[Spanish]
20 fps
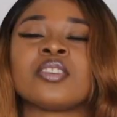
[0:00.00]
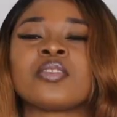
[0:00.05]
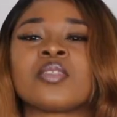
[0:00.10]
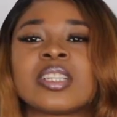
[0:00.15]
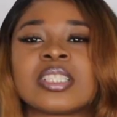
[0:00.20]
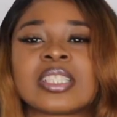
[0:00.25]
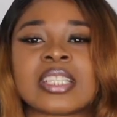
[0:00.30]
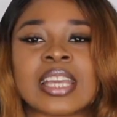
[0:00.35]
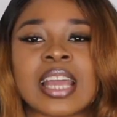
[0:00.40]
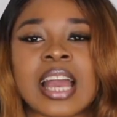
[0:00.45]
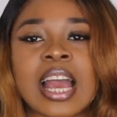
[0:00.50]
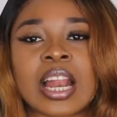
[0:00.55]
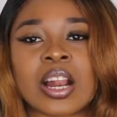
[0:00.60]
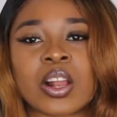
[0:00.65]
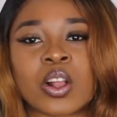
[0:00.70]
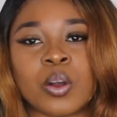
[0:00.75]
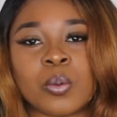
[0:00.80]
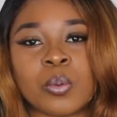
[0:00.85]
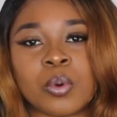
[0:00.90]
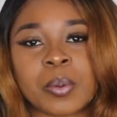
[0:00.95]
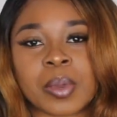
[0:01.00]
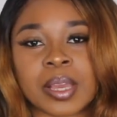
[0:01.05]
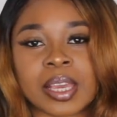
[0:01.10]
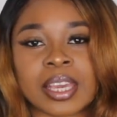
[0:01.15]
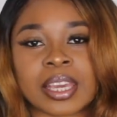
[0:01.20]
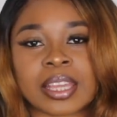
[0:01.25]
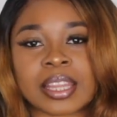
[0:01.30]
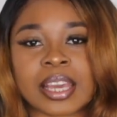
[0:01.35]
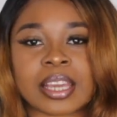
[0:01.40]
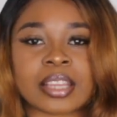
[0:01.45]
Os voy a enseñar cómo me
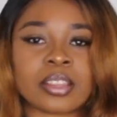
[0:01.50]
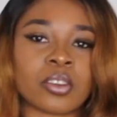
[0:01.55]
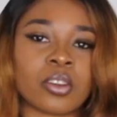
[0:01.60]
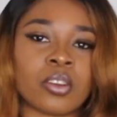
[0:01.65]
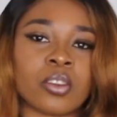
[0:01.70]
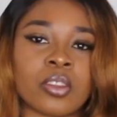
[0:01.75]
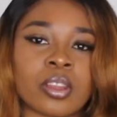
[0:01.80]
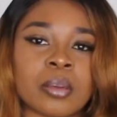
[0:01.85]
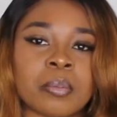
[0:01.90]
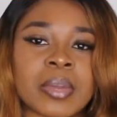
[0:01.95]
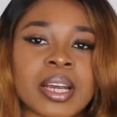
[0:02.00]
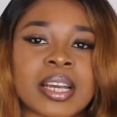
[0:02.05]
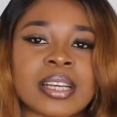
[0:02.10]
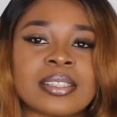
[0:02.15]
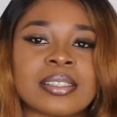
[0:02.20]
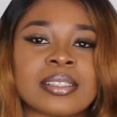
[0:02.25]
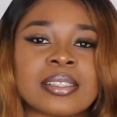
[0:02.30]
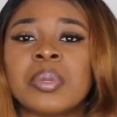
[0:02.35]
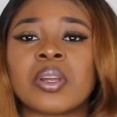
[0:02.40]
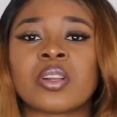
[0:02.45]
queda y todo lo demás.